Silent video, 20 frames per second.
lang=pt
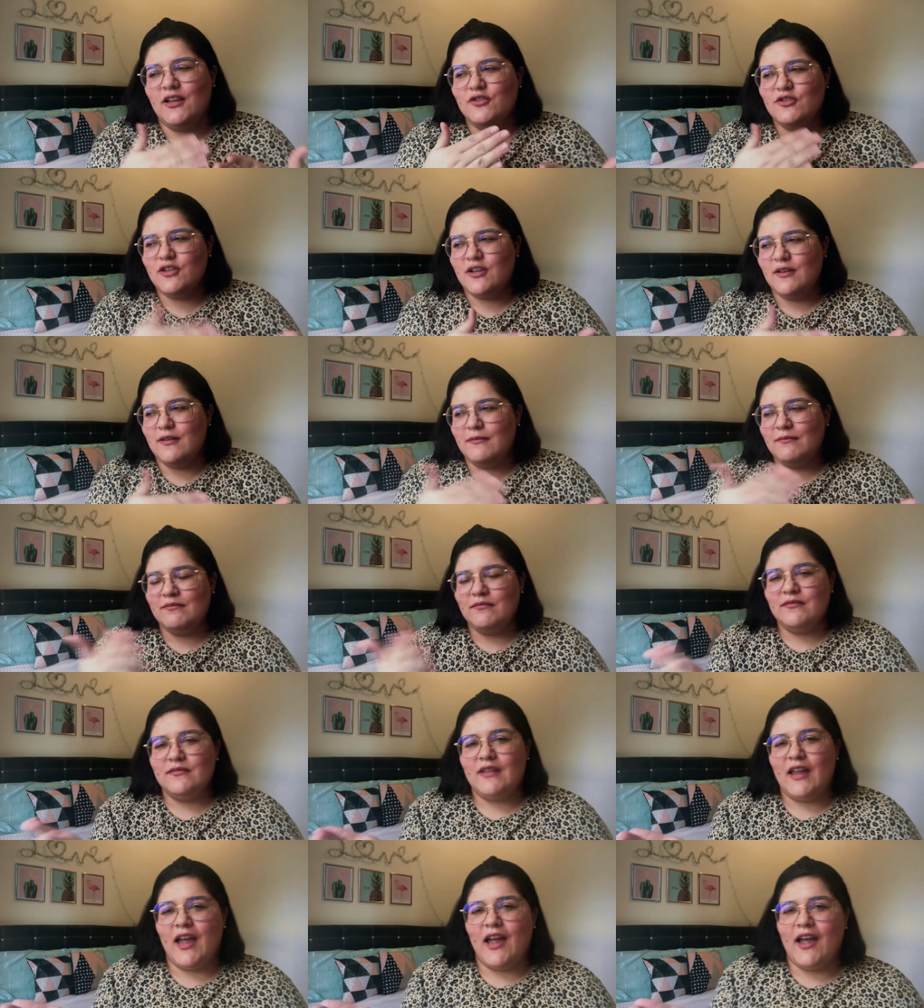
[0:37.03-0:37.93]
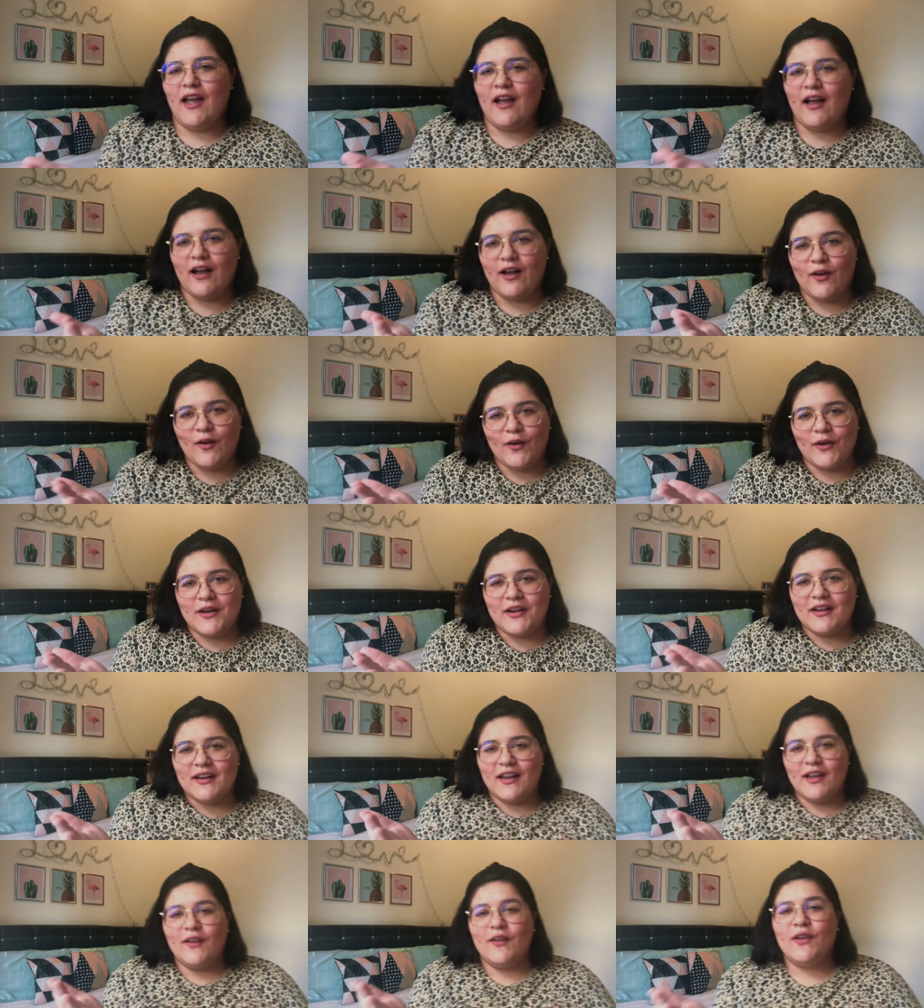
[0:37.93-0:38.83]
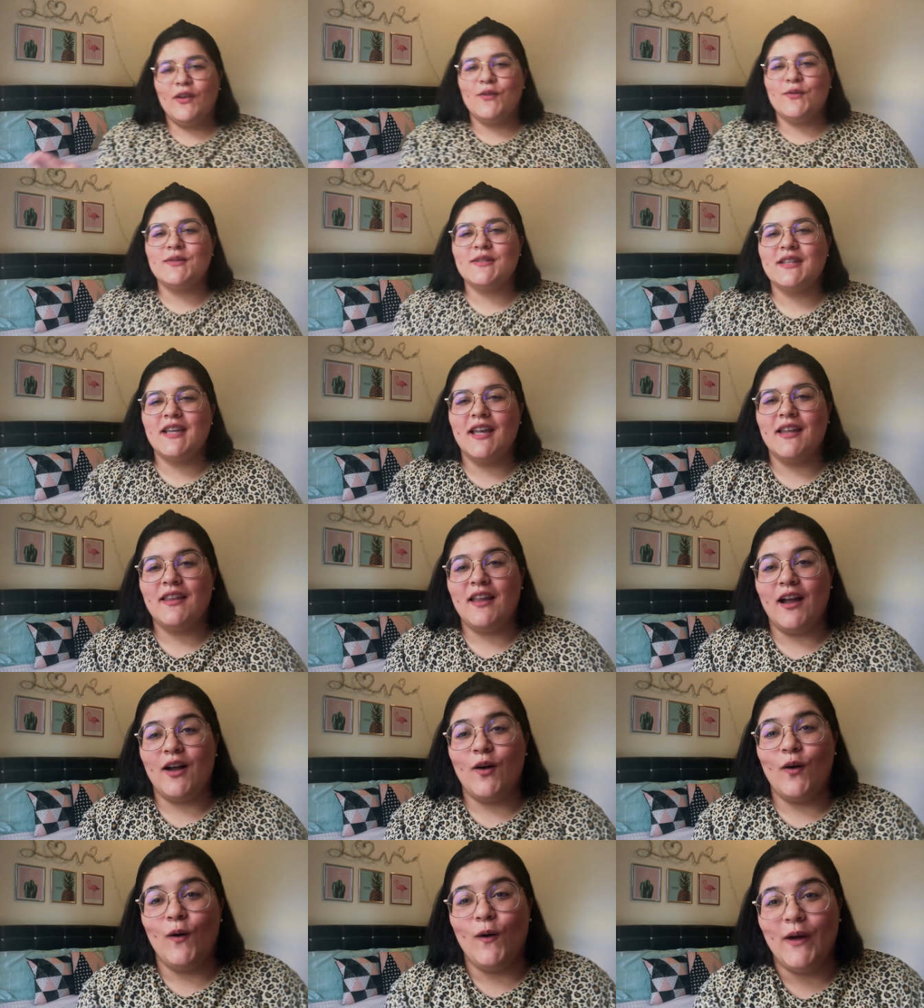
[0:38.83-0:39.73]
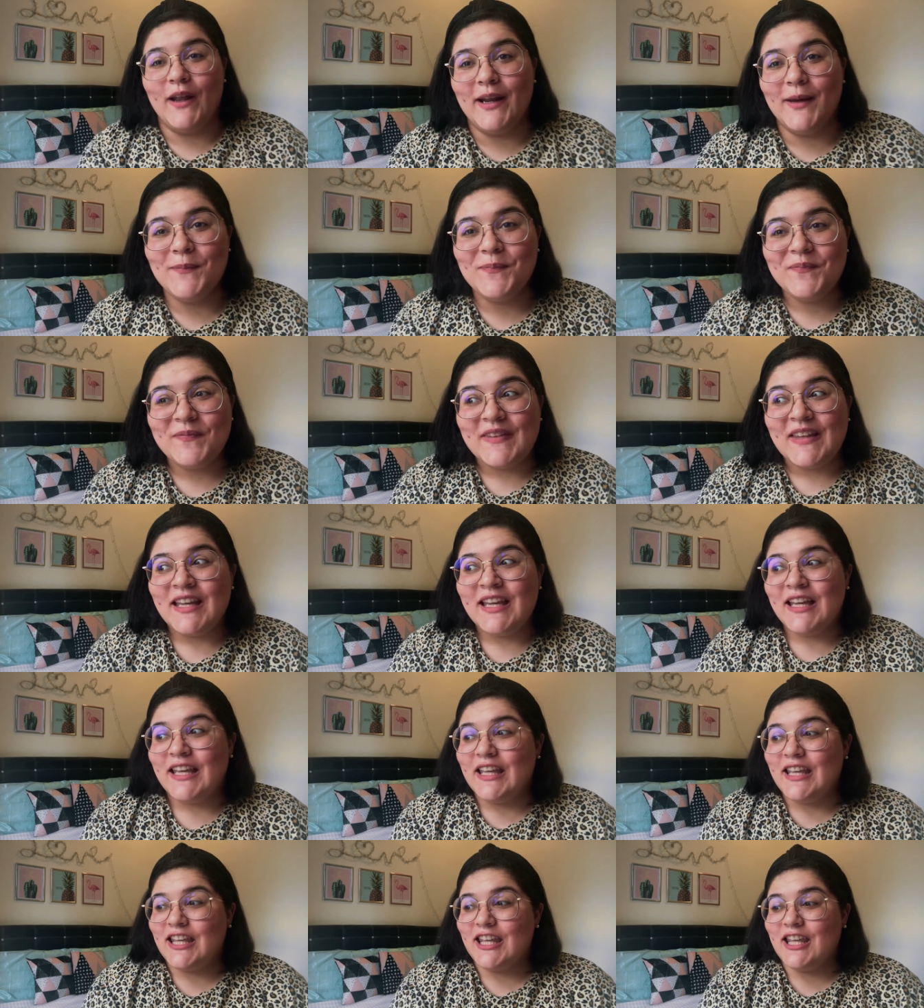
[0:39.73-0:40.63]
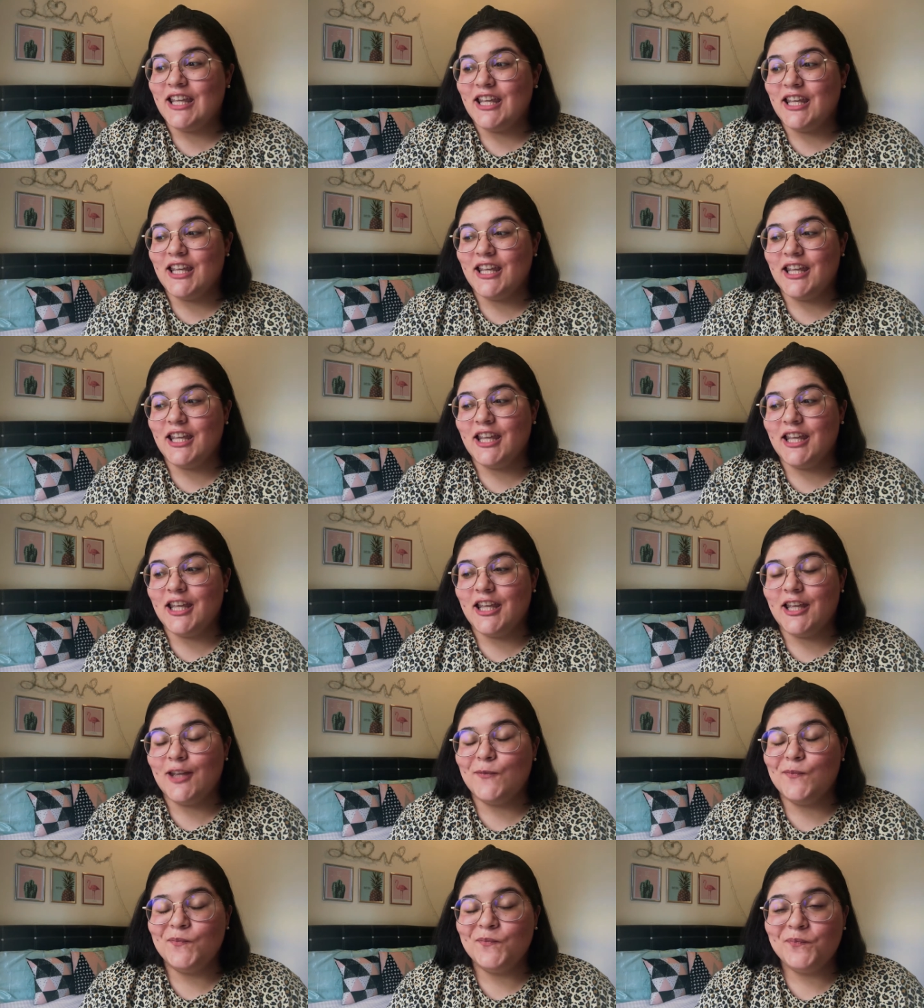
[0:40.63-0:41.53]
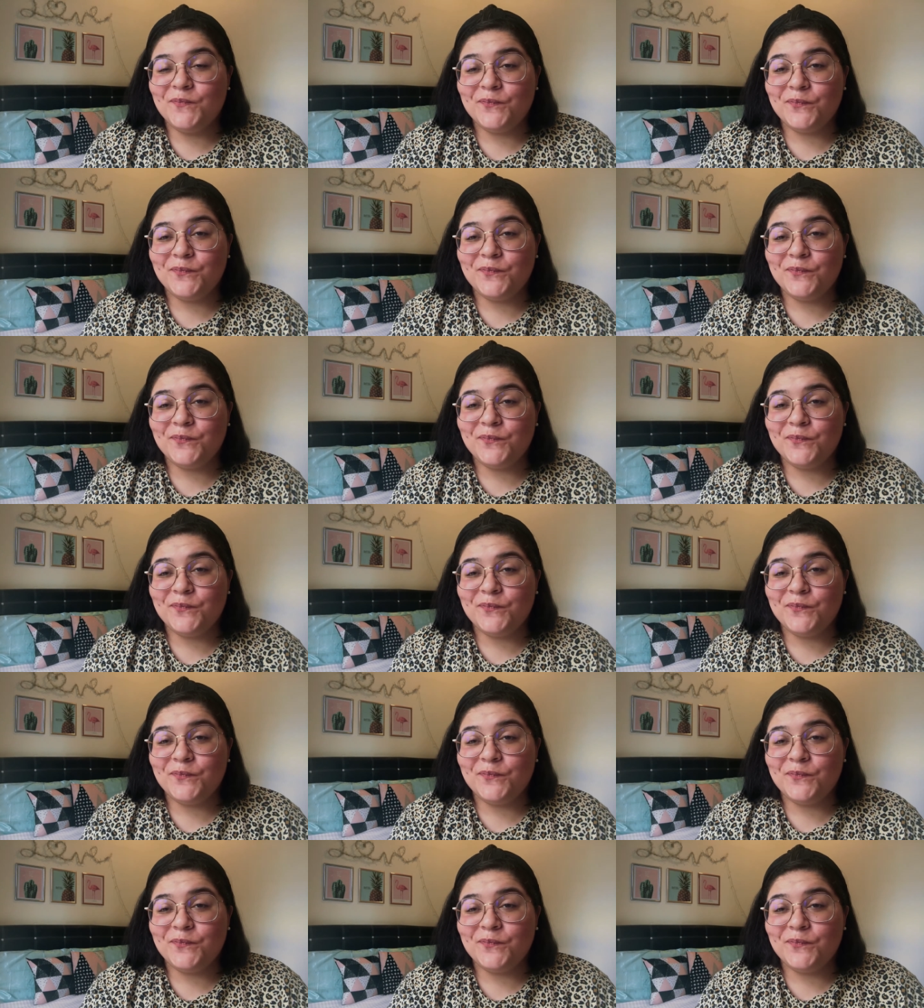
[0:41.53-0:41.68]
Acho que até agora, né? Que eu usei até agora. E